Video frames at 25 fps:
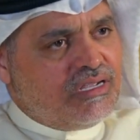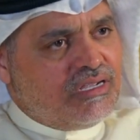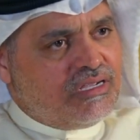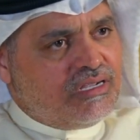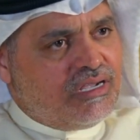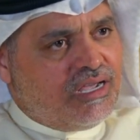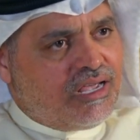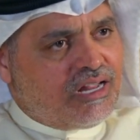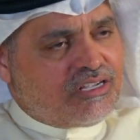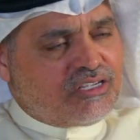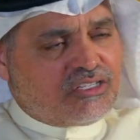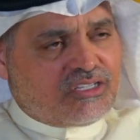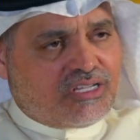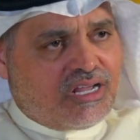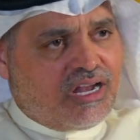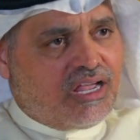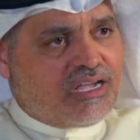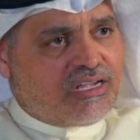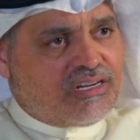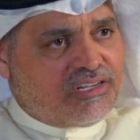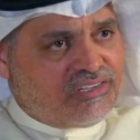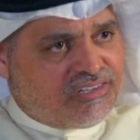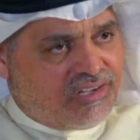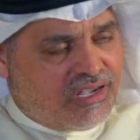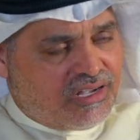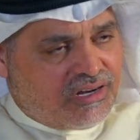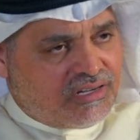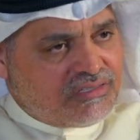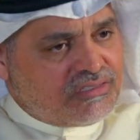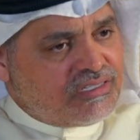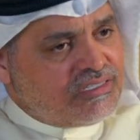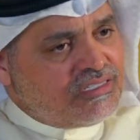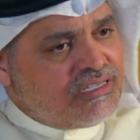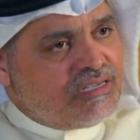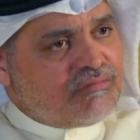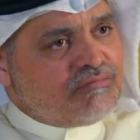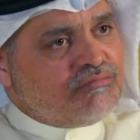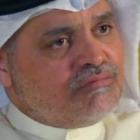حالات الطلاق اللي صارت
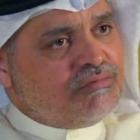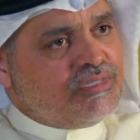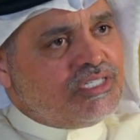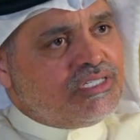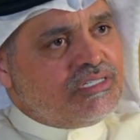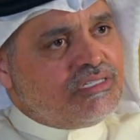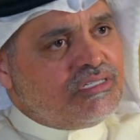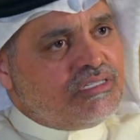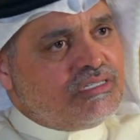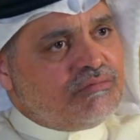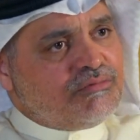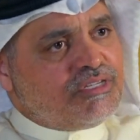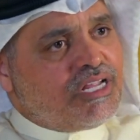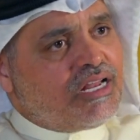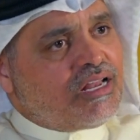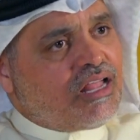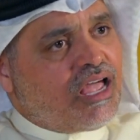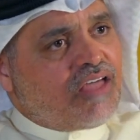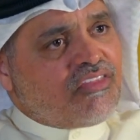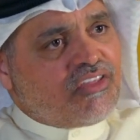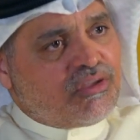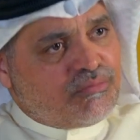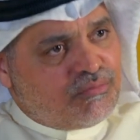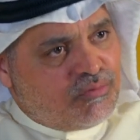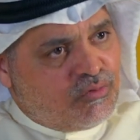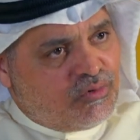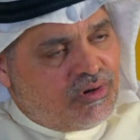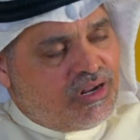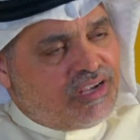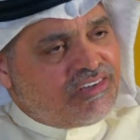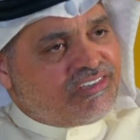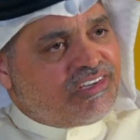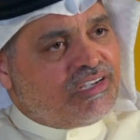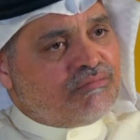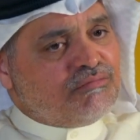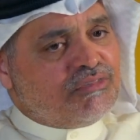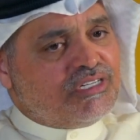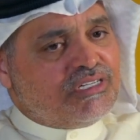هي من من الغضب
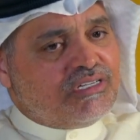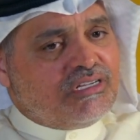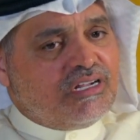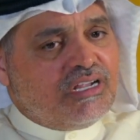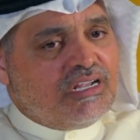وليس من